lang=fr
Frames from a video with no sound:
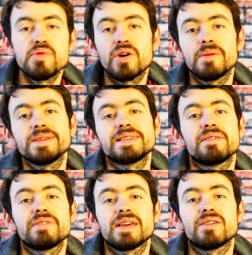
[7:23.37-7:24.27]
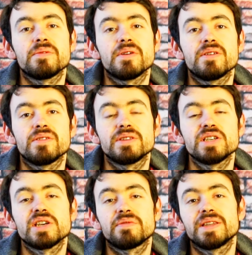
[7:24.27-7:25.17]
peu comme ils avaient euh,
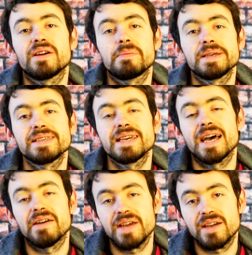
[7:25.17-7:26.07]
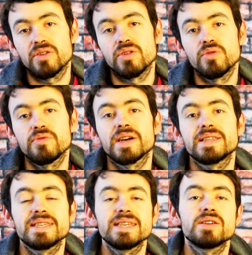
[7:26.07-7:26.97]
déjà fait dans le passé avec le
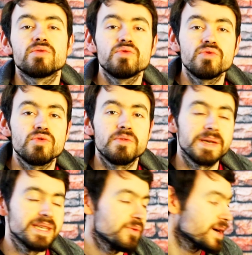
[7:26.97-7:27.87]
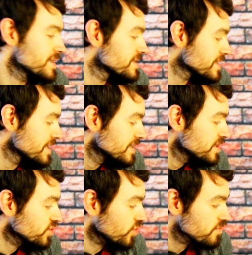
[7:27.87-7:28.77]
Freddy ou le Pennywise.
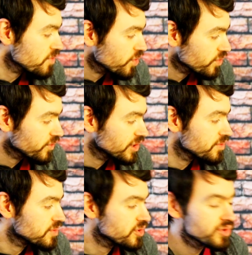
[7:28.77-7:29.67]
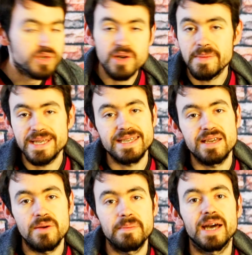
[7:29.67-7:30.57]
Donc bon, une fois de plus, bah,
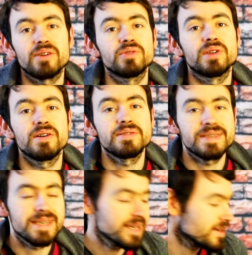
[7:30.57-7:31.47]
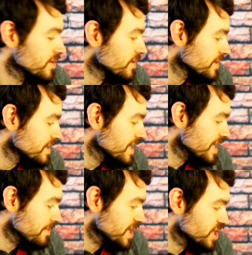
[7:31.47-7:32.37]
c'est percutant, c'est
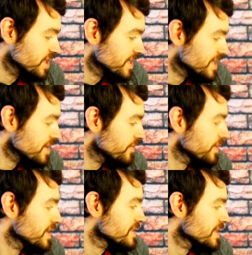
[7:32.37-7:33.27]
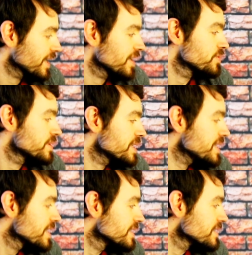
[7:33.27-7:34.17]
imaginatif et c'est réussi.